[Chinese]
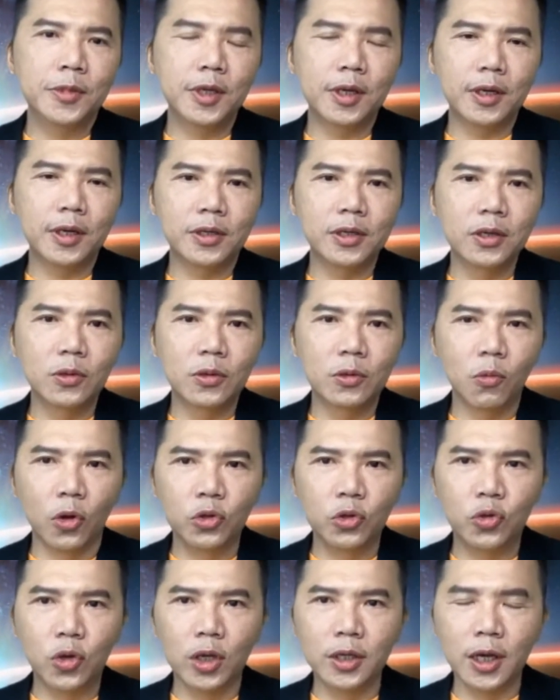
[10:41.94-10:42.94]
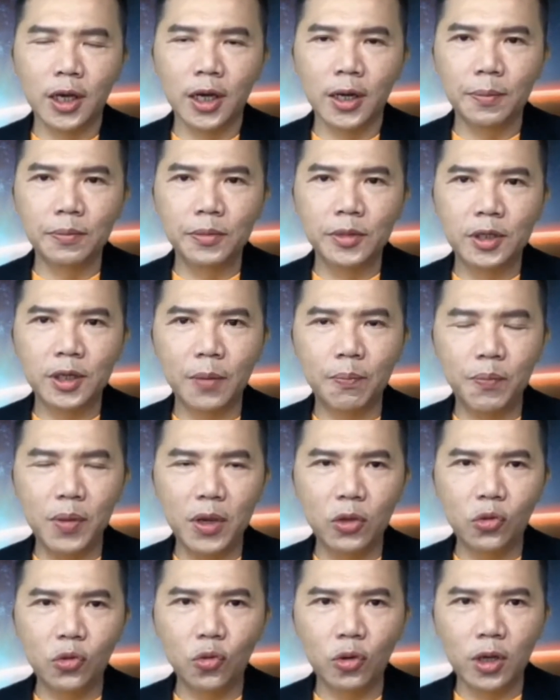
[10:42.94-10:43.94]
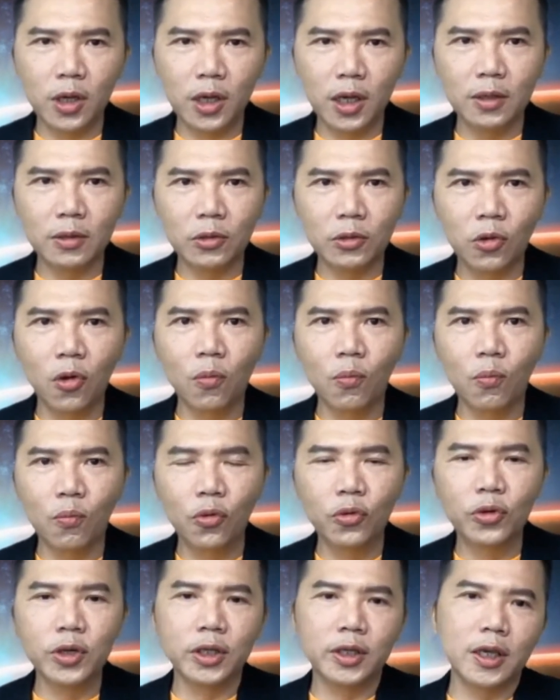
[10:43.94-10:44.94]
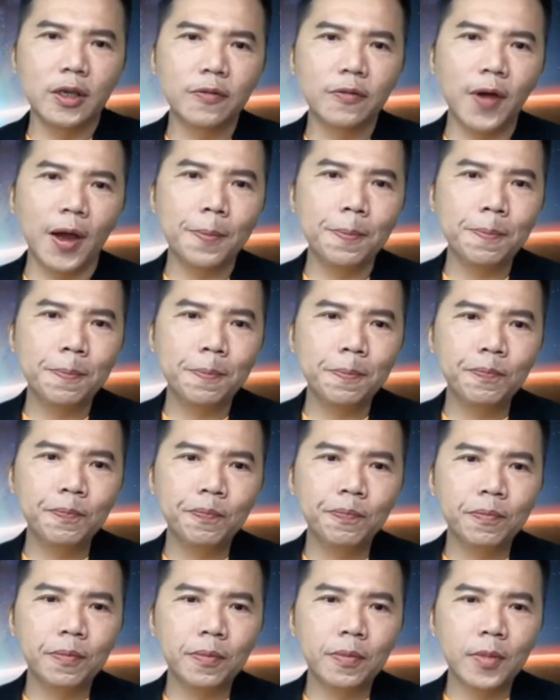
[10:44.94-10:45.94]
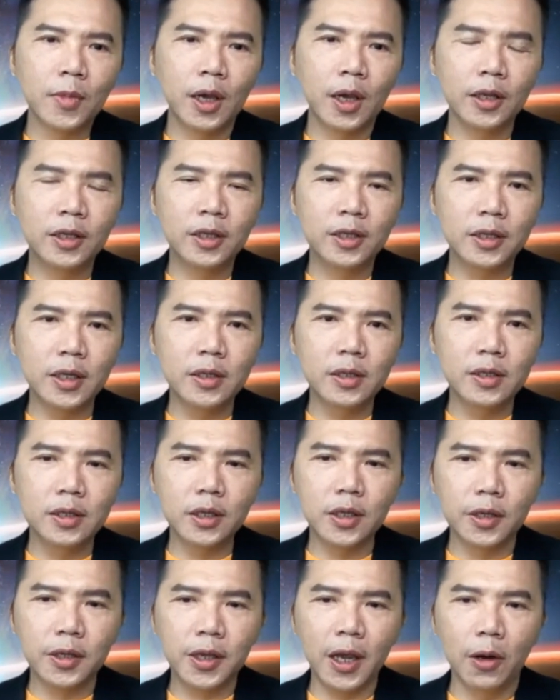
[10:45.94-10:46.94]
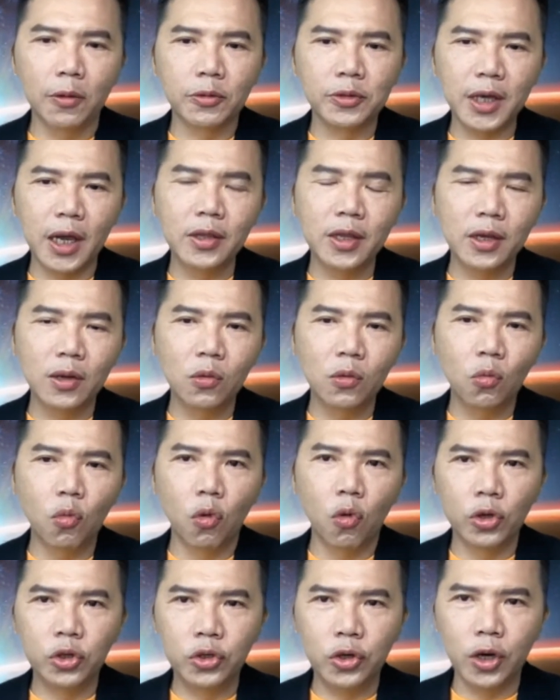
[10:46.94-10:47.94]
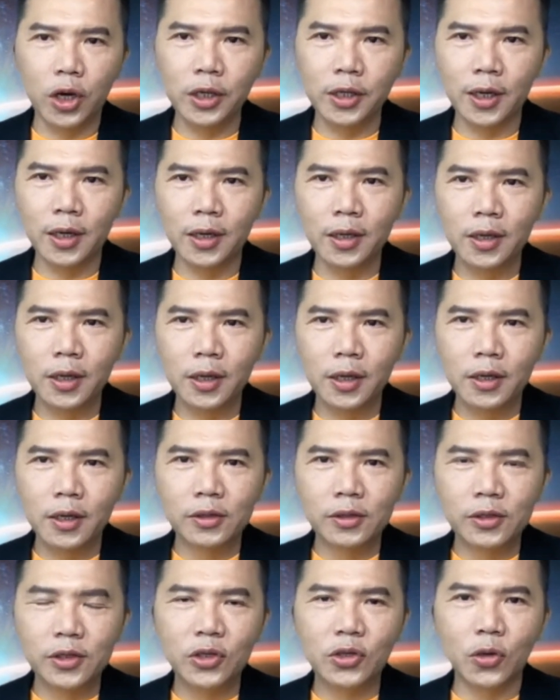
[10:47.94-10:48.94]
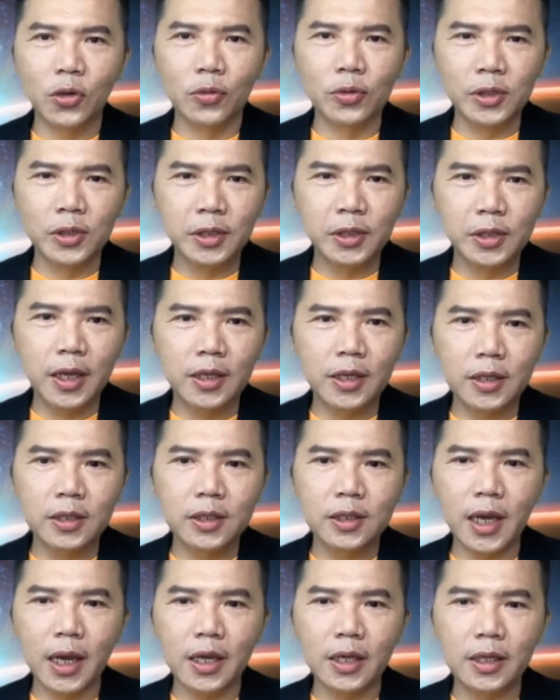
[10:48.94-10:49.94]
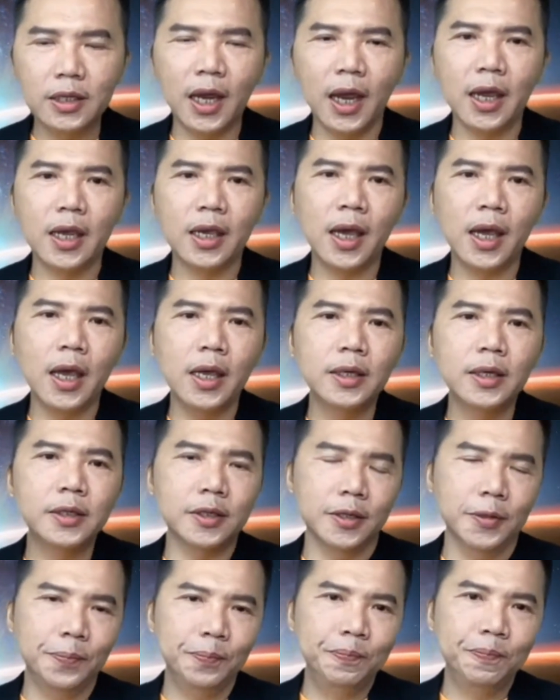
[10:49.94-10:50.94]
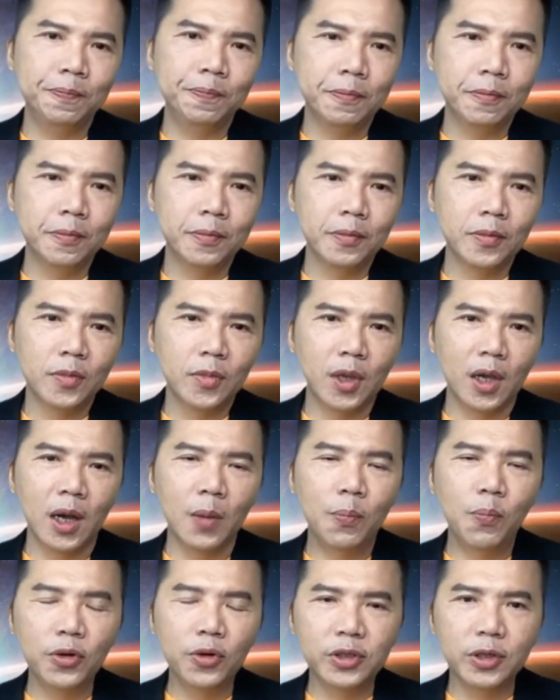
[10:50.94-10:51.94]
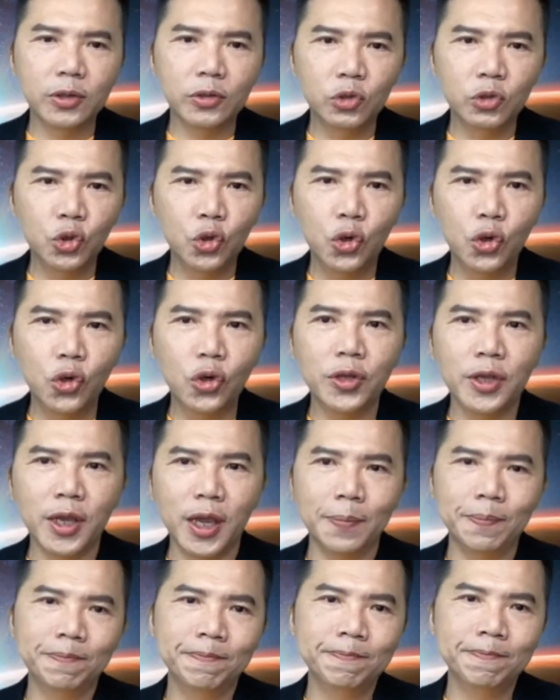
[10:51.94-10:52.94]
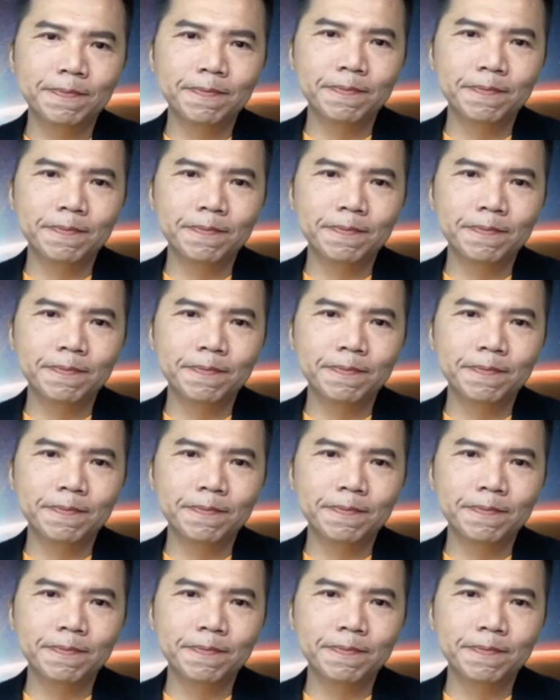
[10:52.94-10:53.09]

这个是我觉得这个病毒更恐怖的地方。而真正的挑战呢，我觉得是从现在才开始，而不是去年，